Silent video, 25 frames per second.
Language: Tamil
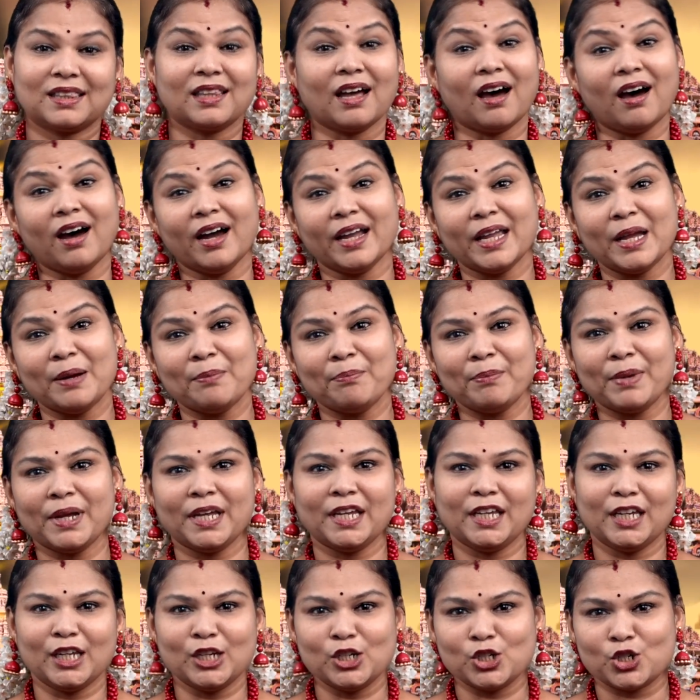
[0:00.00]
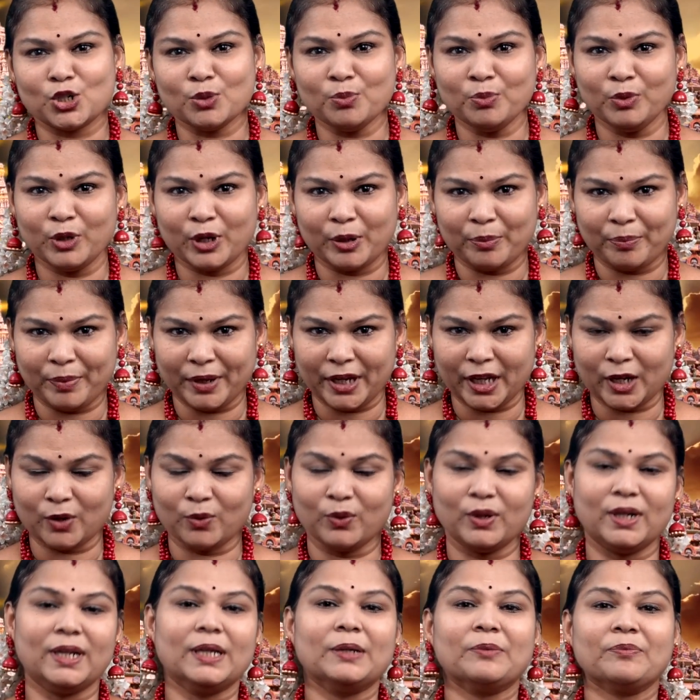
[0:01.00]
தாயம்மை என்றும் ஒரு பெயர்
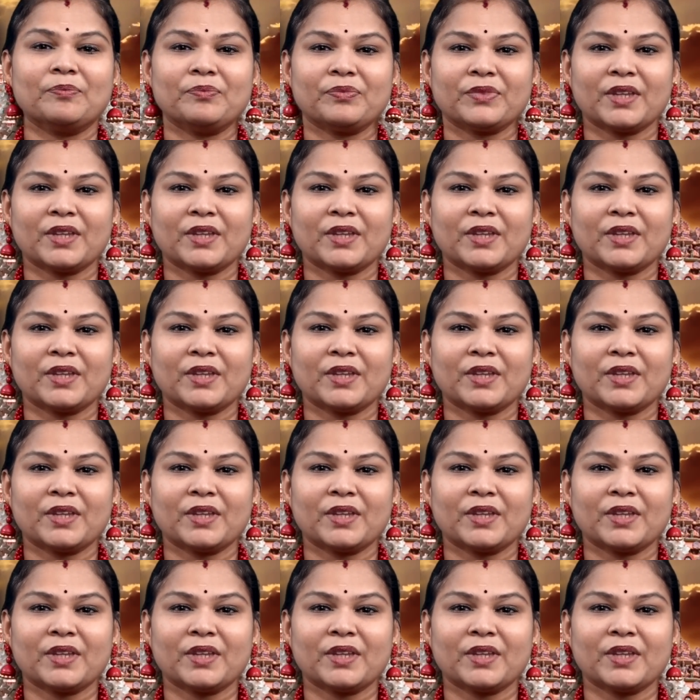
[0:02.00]
உண்டு